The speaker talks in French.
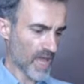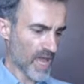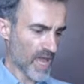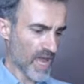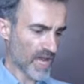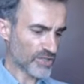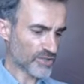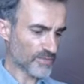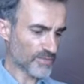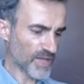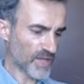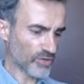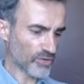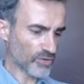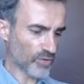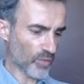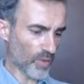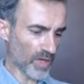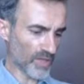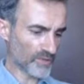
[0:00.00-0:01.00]
Ai-je bien
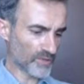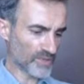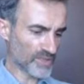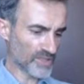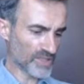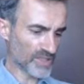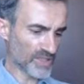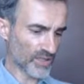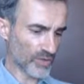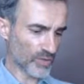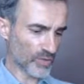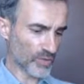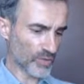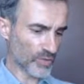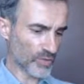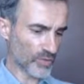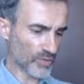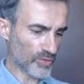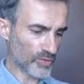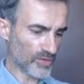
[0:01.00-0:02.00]
le droit de dire
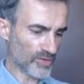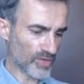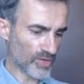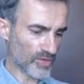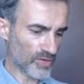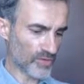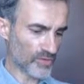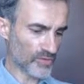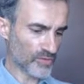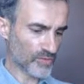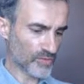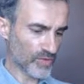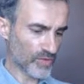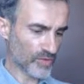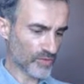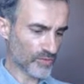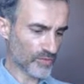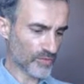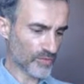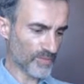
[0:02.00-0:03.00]
que le temps du
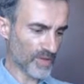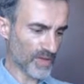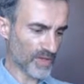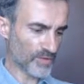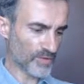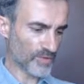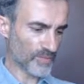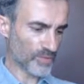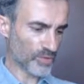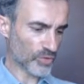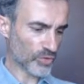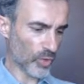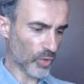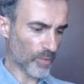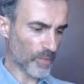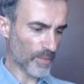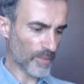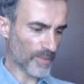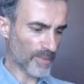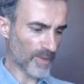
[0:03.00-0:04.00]
lendemain ne me trompe